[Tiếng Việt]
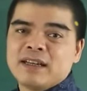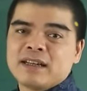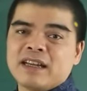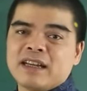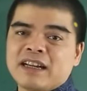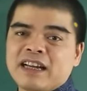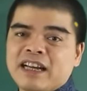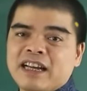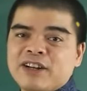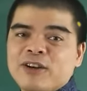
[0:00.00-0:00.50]

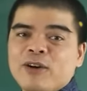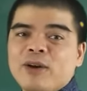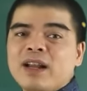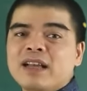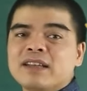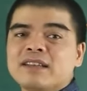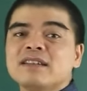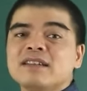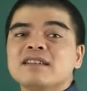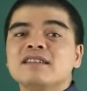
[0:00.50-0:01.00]
kể cả đó
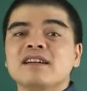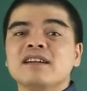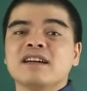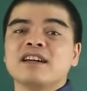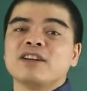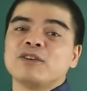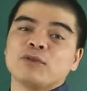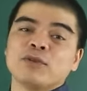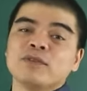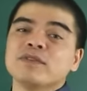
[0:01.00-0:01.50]
là những người
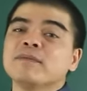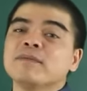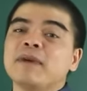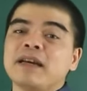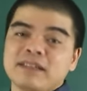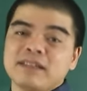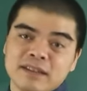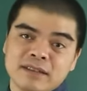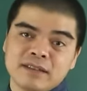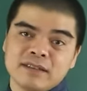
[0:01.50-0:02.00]
gần gũi với
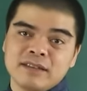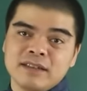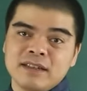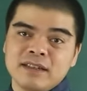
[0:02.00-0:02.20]
bạn nhất